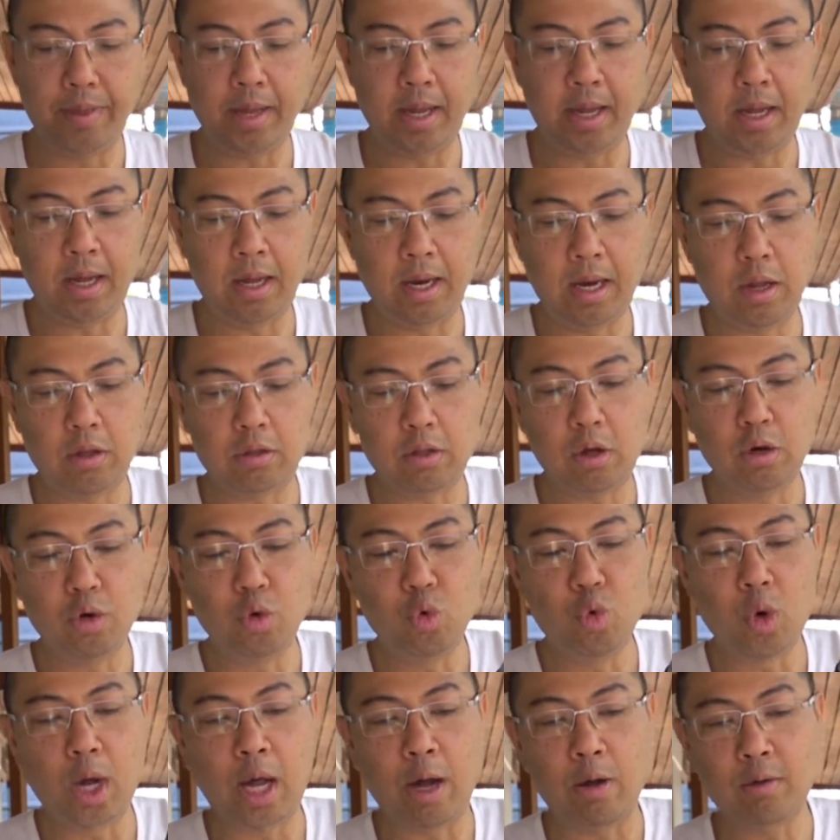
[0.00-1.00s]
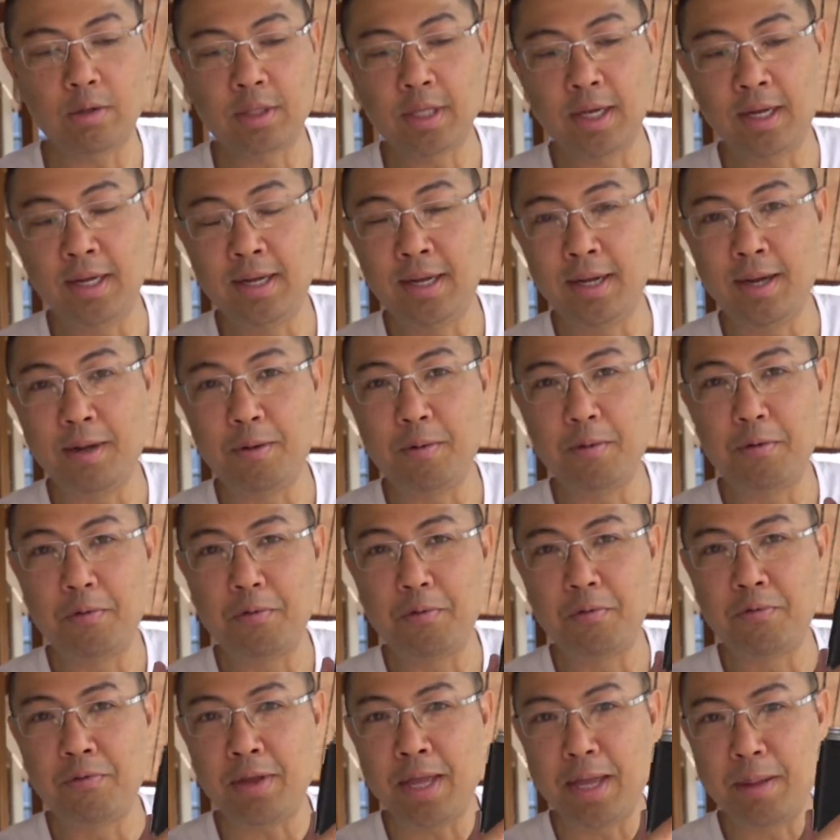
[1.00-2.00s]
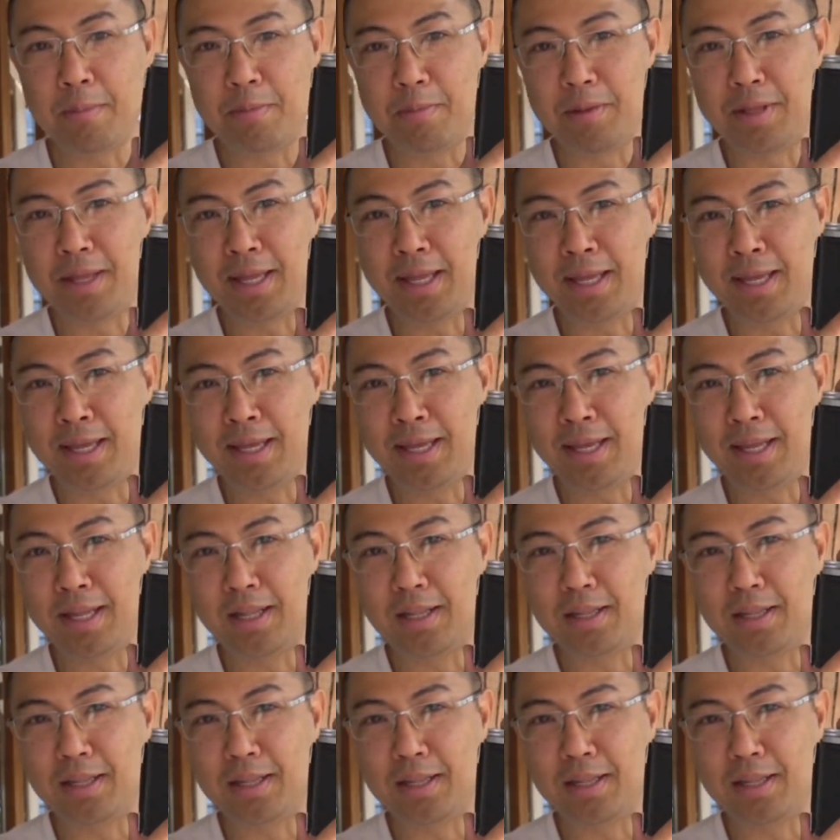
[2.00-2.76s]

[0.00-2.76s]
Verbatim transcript: เเราต้องดูเคาน์เตอร์ฟิล์มที่